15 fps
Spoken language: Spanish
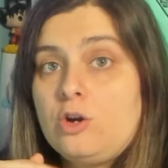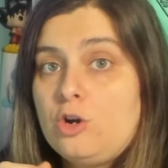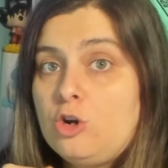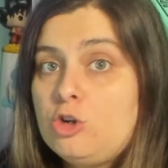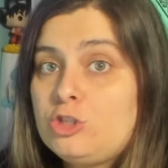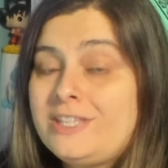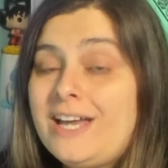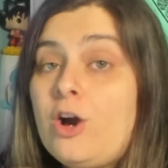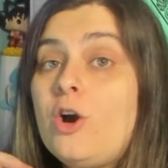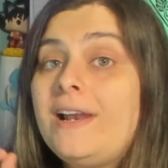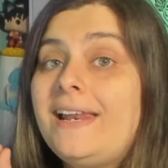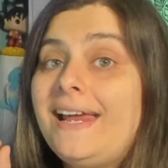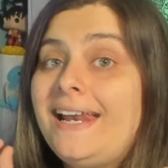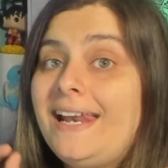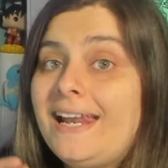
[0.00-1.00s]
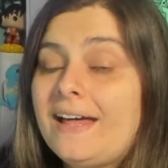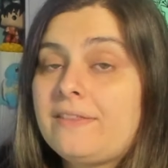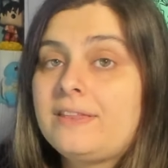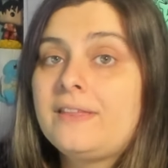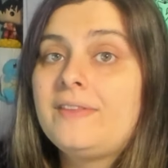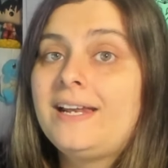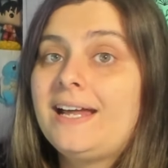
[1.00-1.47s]
Os dejo el
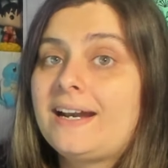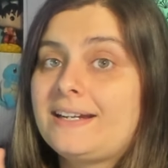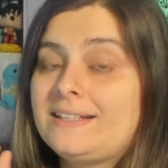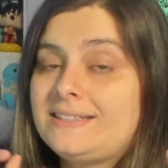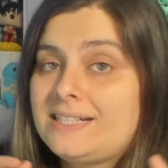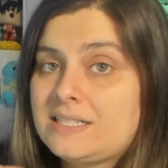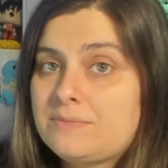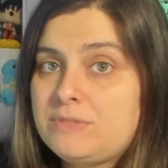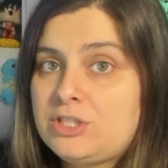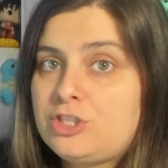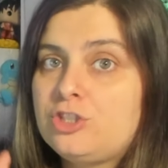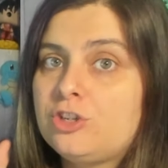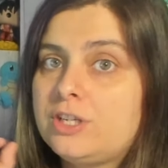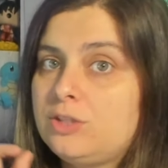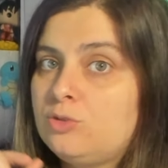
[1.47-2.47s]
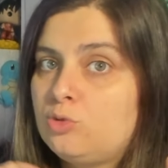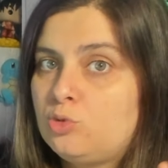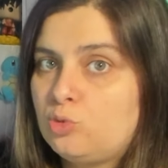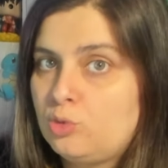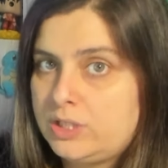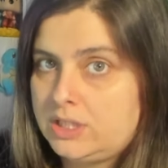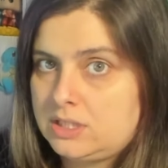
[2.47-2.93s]
enlace de la retransmisión en
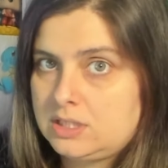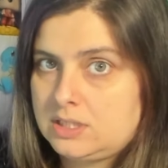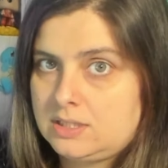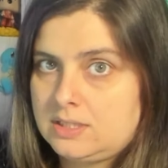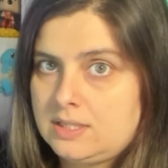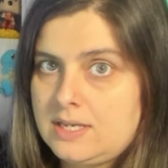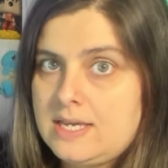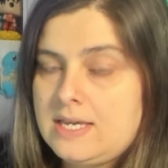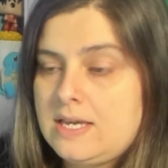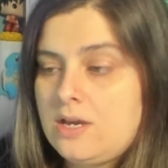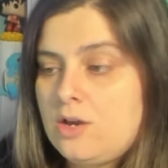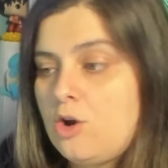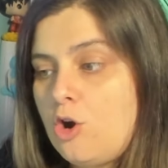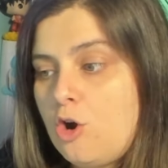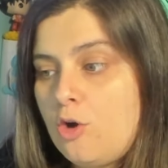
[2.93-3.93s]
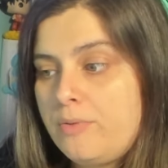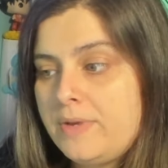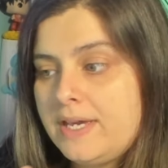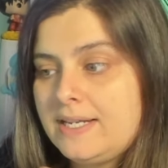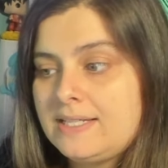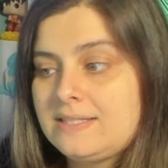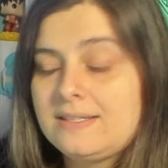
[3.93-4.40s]
Twitch. O
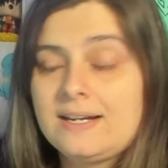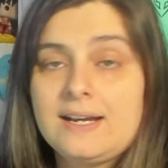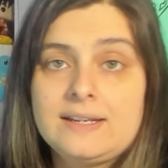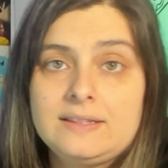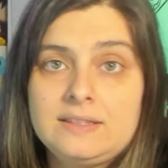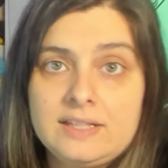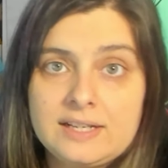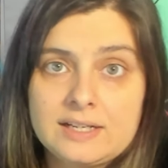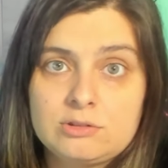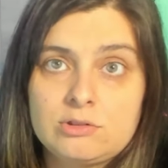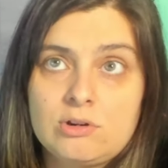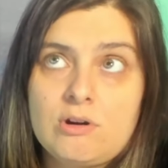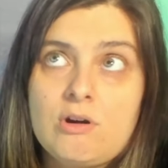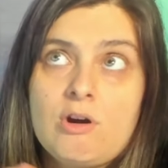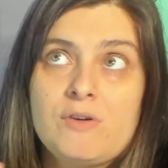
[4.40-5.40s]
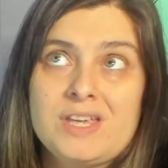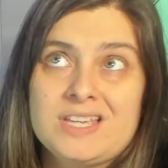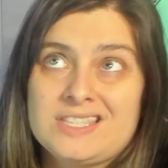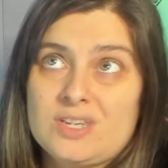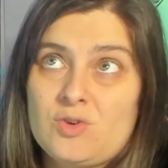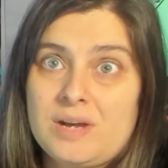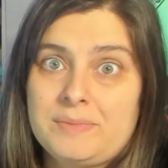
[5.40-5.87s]
bien estarán en directo o bien
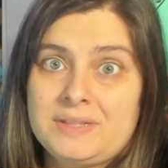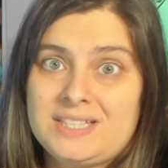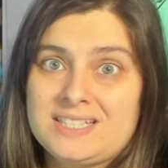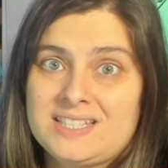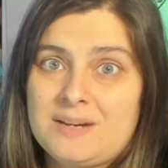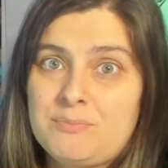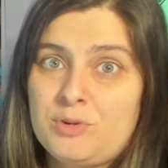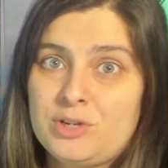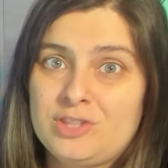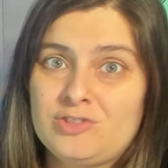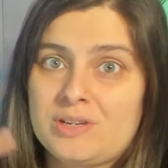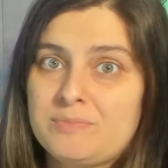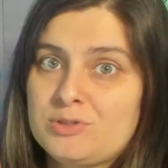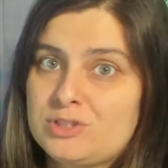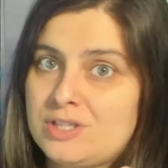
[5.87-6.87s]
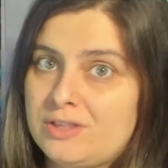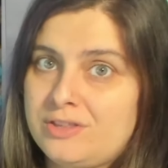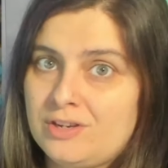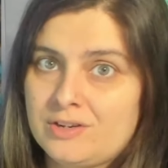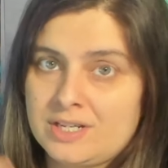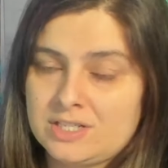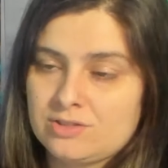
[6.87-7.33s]
seguramente estarán poniendo
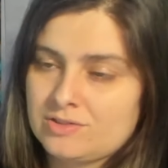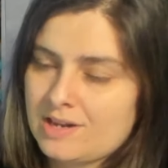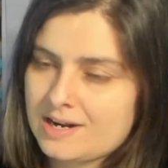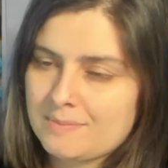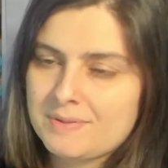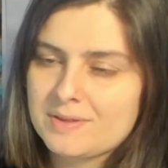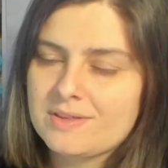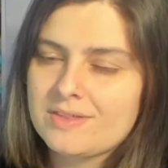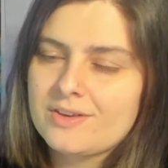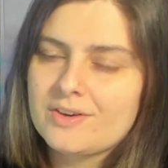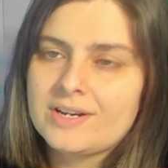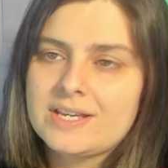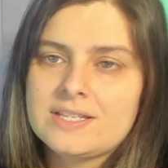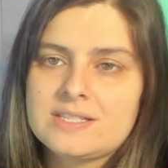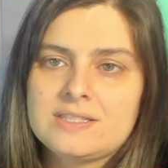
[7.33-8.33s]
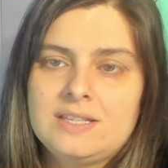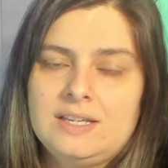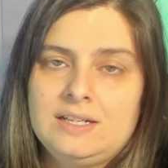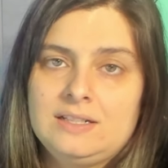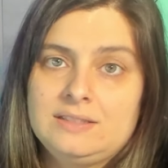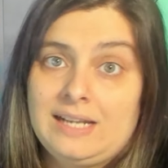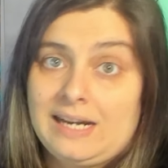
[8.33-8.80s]
reposiciones, o sea, repeticiones
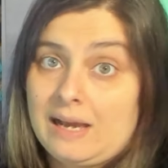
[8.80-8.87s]
del, del